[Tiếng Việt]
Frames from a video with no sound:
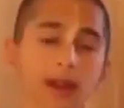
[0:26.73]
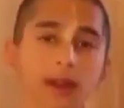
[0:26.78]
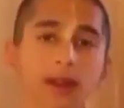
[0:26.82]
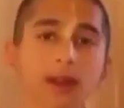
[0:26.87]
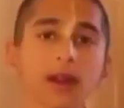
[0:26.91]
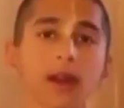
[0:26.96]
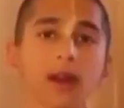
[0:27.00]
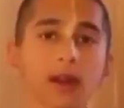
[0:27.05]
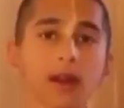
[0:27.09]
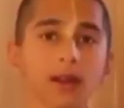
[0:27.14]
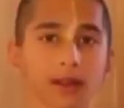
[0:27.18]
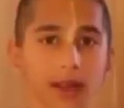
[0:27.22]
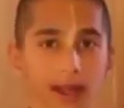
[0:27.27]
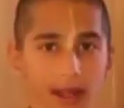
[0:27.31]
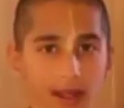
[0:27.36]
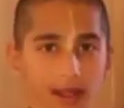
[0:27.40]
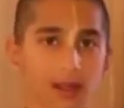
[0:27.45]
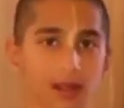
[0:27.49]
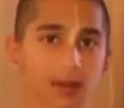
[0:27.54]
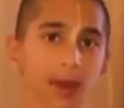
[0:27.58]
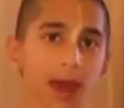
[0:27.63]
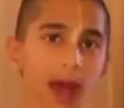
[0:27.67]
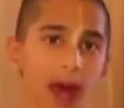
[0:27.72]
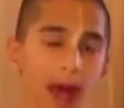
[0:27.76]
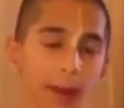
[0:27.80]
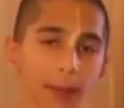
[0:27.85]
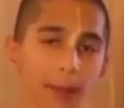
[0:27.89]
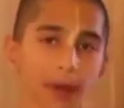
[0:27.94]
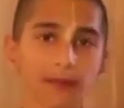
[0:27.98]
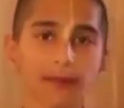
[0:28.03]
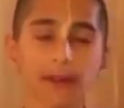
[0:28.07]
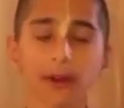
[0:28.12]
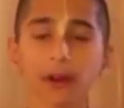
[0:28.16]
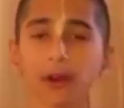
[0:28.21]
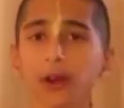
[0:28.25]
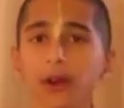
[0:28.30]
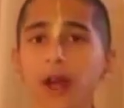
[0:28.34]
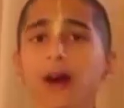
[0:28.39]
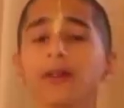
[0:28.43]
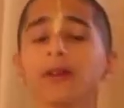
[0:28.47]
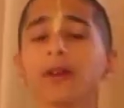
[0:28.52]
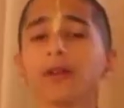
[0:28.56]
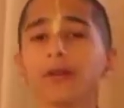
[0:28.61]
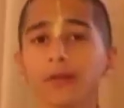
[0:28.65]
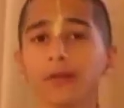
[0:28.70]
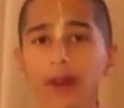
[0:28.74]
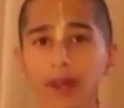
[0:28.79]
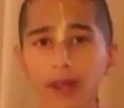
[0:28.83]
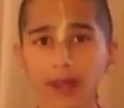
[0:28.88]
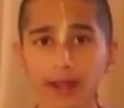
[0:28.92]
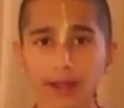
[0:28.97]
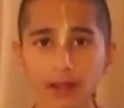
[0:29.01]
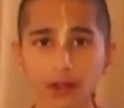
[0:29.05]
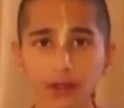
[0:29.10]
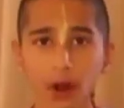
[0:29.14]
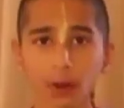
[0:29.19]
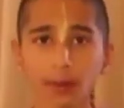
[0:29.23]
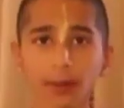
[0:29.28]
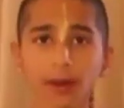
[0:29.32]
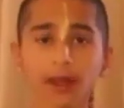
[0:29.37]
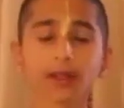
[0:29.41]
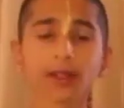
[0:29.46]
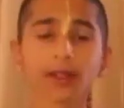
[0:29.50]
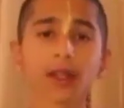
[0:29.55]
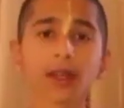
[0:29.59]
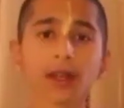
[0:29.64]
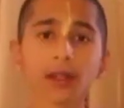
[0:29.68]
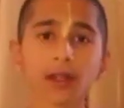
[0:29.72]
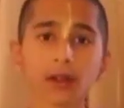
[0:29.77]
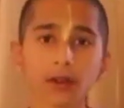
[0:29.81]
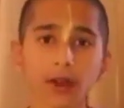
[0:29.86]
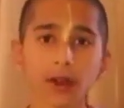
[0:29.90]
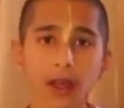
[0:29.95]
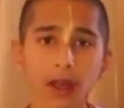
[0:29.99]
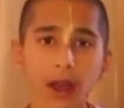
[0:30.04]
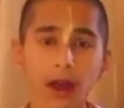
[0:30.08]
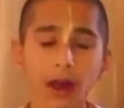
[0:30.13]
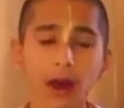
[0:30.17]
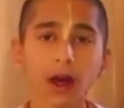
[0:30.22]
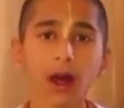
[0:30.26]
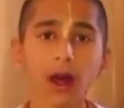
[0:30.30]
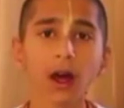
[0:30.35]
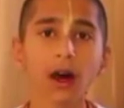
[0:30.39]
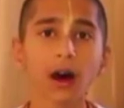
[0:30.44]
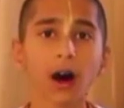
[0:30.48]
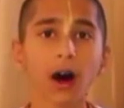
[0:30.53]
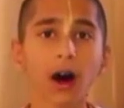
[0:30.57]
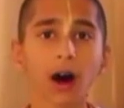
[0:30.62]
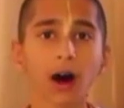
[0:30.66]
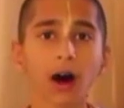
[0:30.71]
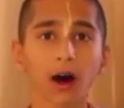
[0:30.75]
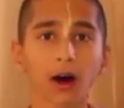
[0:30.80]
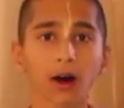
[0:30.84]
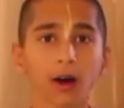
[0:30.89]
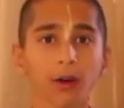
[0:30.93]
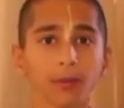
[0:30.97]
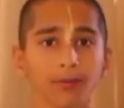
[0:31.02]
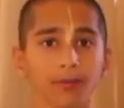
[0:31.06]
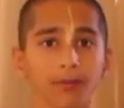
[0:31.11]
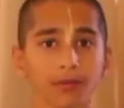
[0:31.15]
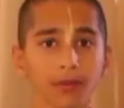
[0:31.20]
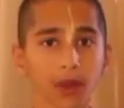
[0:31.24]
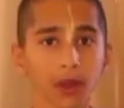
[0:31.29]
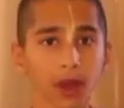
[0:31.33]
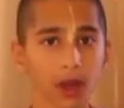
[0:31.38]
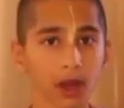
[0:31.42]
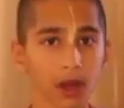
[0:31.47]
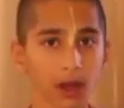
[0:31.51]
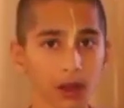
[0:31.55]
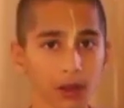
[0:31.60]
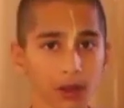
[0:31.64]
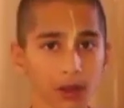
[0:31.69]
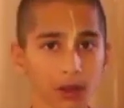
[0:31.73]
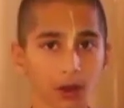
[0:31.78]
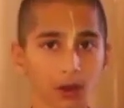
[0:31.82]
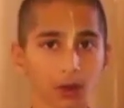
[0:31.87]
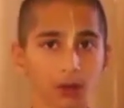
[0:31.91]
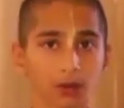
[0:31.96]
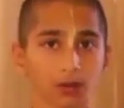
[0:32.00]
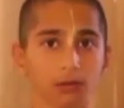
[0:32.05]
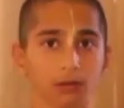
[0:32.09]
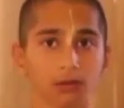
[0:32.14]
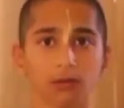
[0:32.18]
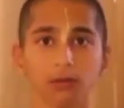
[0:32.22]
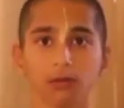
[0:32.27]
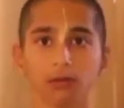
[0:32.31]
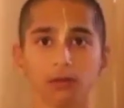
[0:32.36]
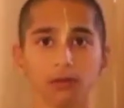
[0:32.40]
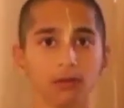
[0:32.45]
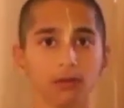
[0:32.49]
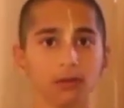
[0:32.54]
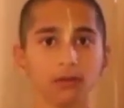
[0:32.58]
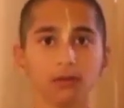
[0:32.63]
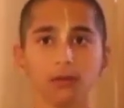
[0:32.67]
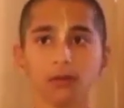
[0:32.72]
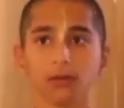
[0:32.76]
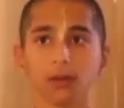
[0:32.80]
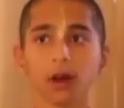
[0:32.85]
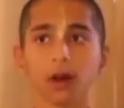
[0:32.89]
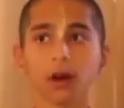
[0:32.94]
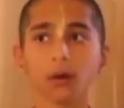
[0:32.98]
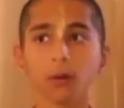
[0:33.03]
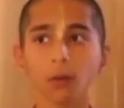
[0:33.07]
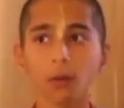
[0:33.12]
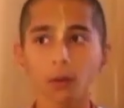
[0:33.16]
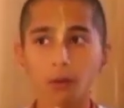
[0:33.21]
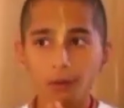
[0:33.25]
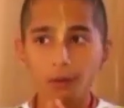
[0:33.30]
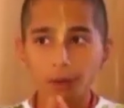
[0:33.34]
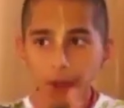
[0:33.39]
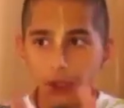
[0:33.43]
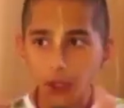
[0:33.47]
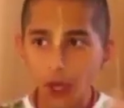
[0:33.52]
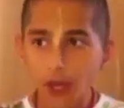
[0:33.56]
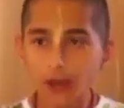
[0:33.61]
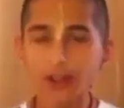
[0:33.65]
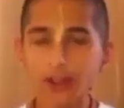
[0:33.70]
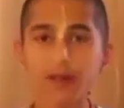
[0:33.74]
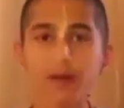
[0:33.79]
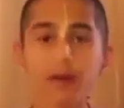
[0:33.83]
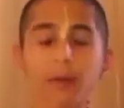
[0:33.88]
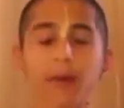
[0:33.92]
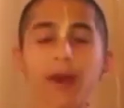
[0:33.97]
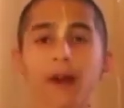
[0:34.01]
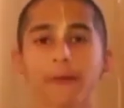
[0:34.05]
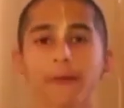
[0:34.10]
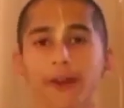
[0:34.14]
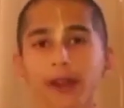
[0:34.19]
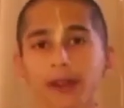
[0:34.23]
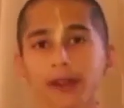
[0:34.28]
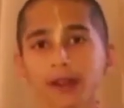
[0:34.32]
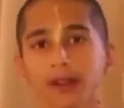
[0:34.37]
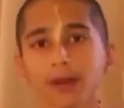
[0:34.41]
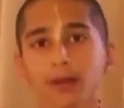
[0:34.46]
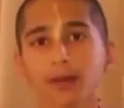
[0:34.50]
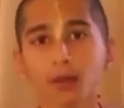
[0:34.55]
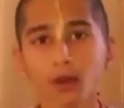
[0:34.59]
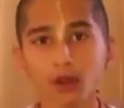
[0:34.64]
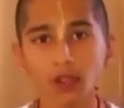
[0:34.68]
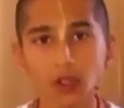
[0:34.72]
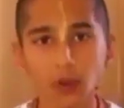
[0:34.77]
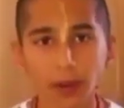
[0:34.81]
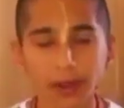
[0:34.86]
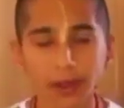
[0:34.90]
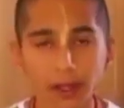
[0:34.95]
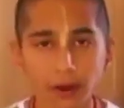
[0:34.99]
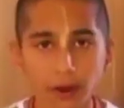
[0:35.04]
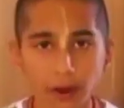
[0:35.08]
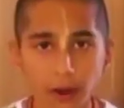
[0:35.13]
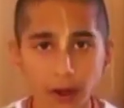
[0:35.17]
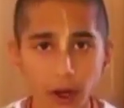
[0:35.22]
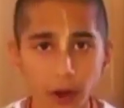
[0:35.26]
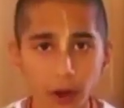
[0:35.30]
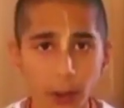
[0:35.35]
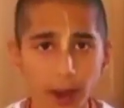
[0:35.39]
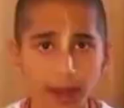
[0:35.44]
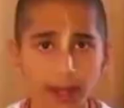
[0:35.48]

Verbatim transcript: ích của con người để hiểu những sai lầm của chính họ hiểu được lý do gốc rễ cho những đau khổ của chúng ta là rất quan trọng có phải tất cả chúng ta